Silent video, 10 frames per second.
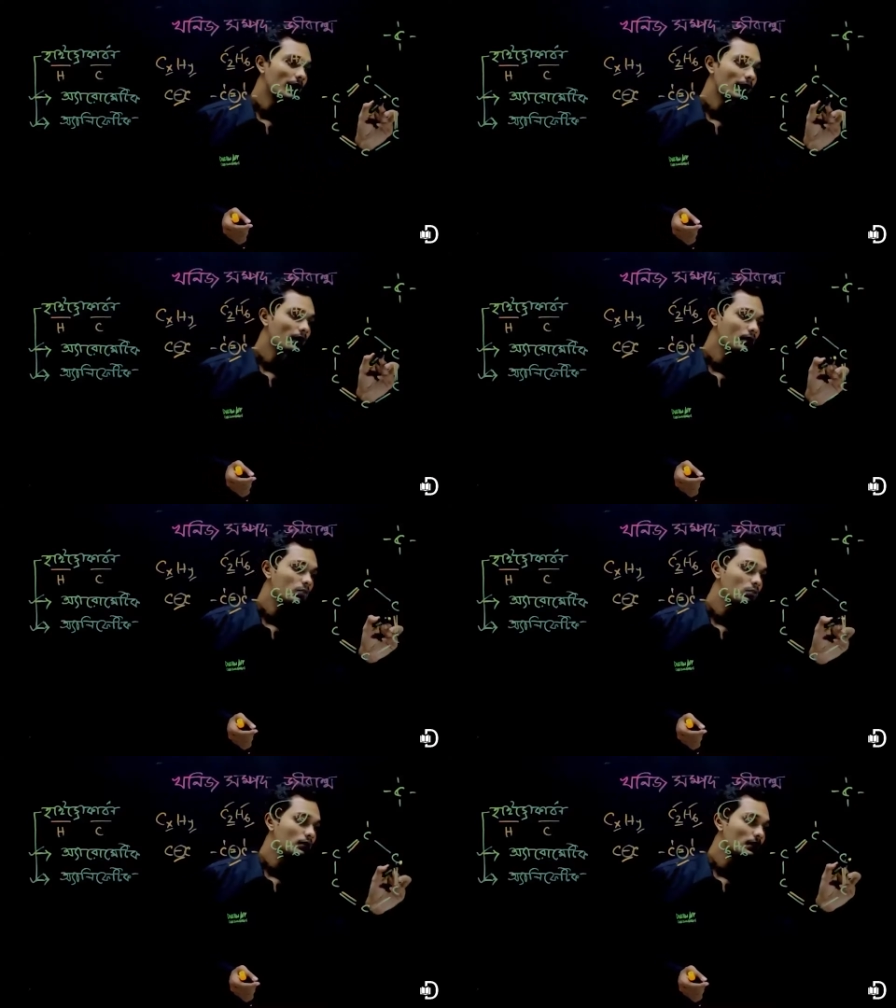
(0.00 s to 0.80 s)
এক
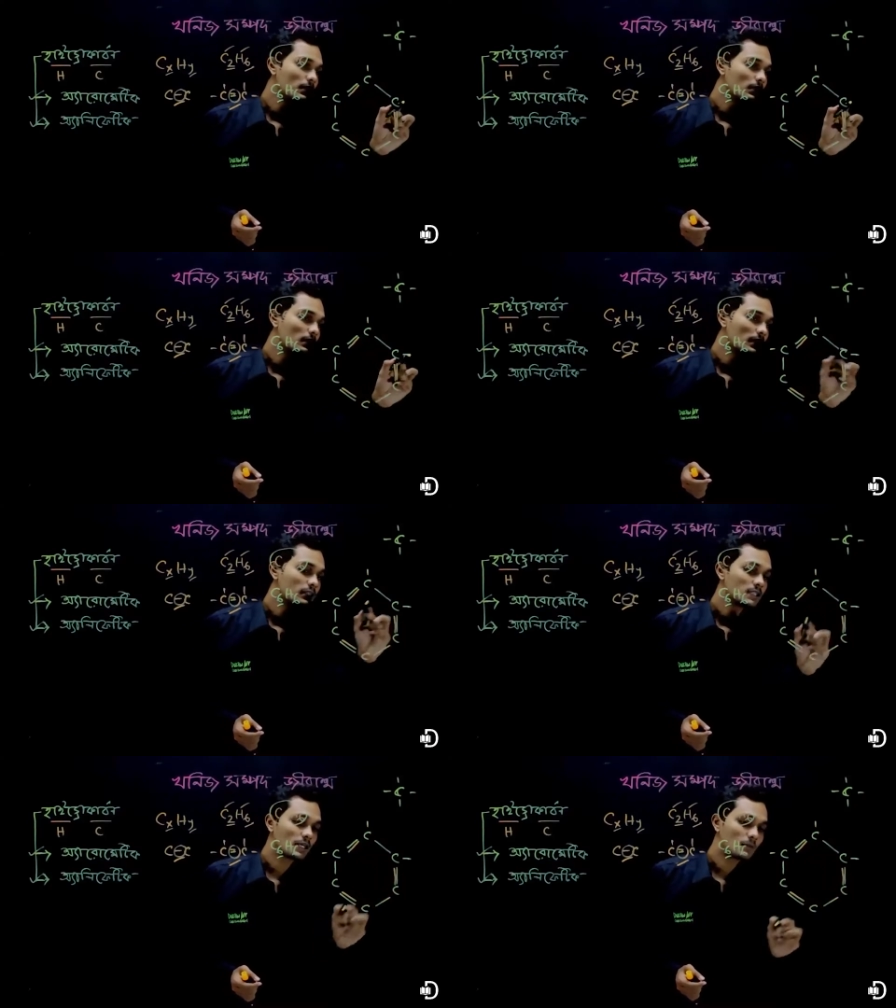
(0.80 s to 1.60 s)
দুই তিন এই
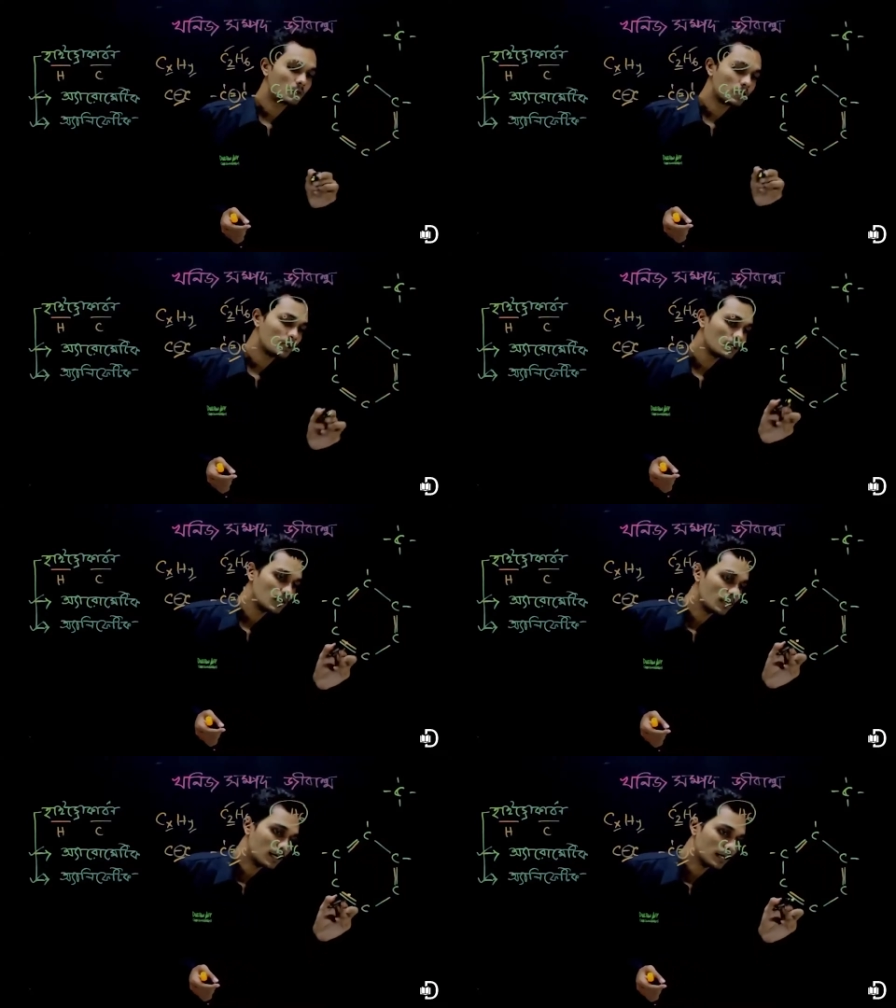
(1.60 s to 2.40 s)
চার নম্বরটা
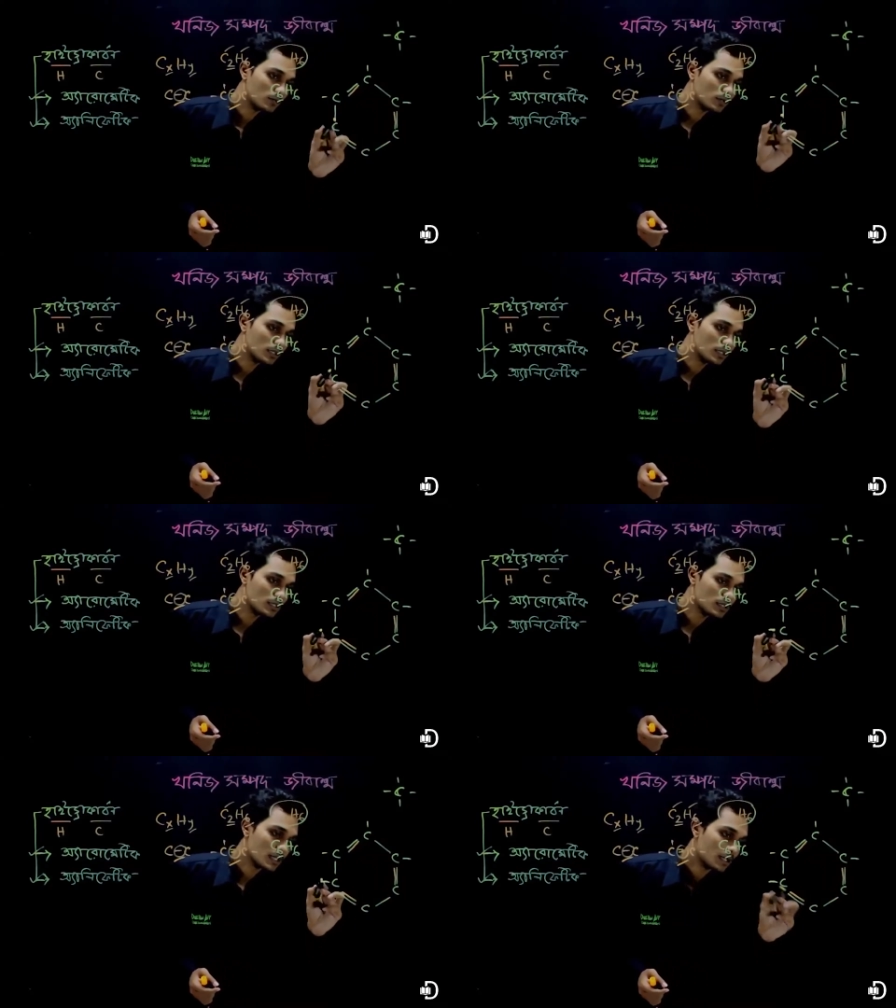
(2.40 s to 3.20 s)
এক দুই তিন
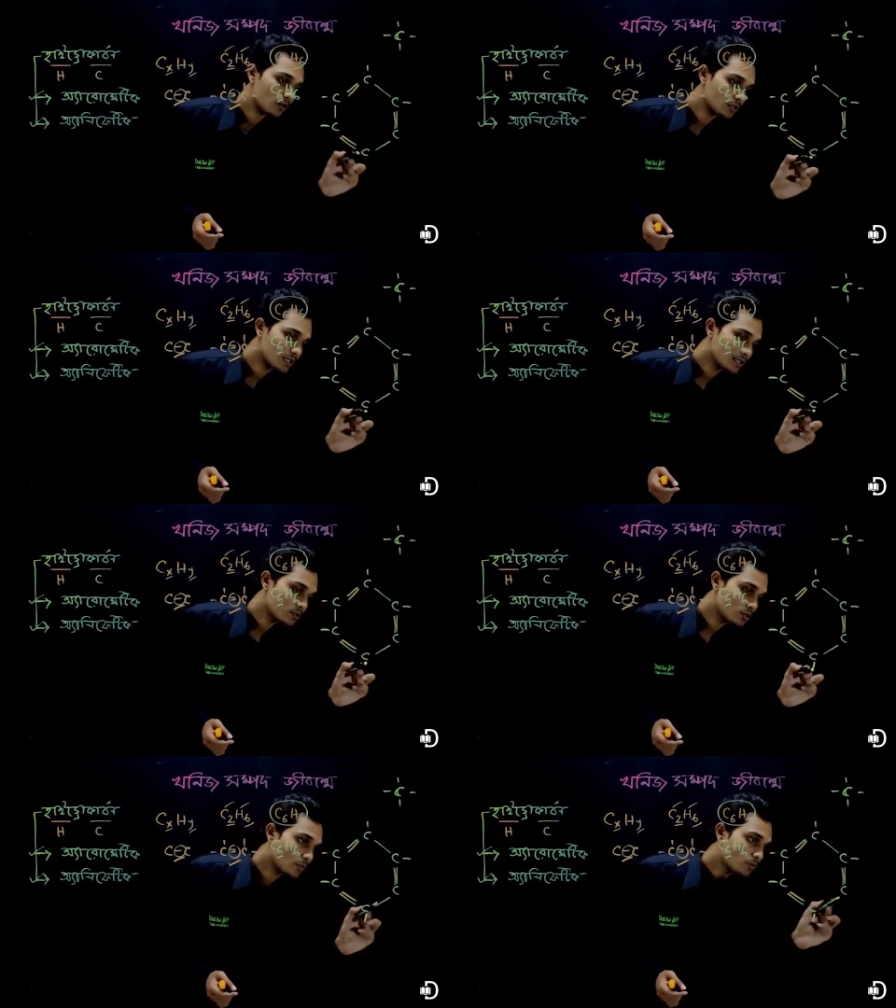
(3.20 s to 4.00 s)
চার অর্থাৎ
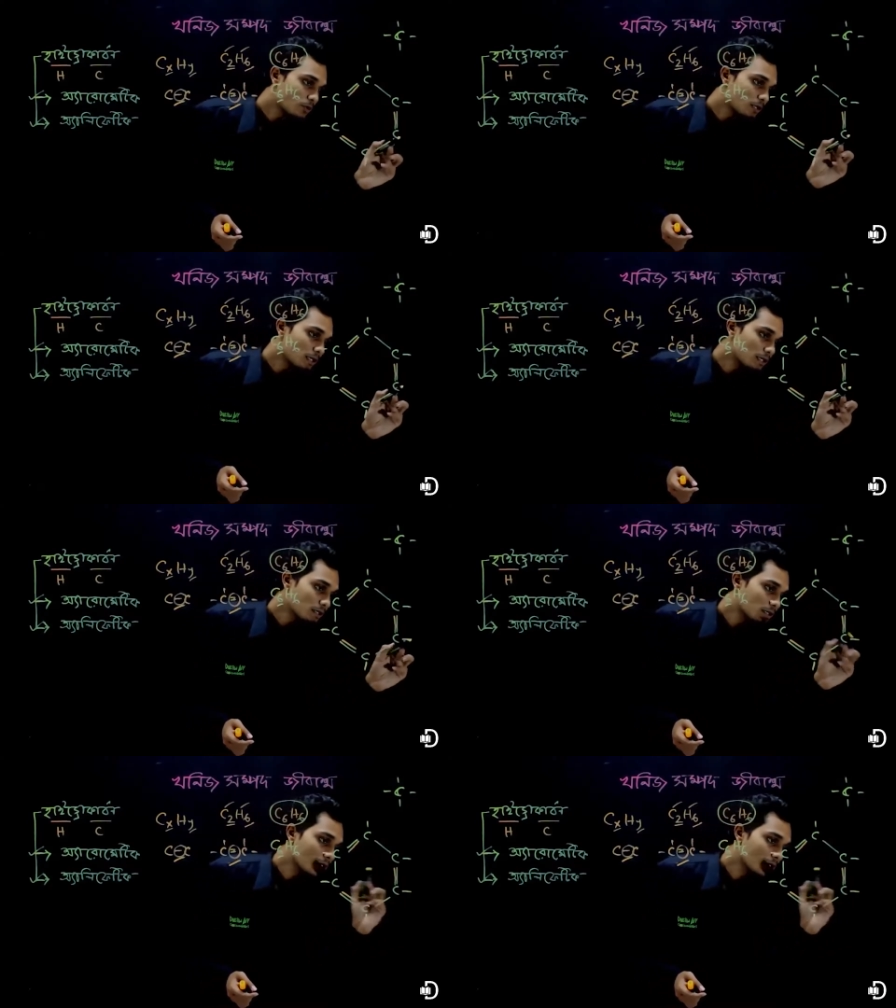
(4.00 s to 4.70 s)
সবগুলাতেই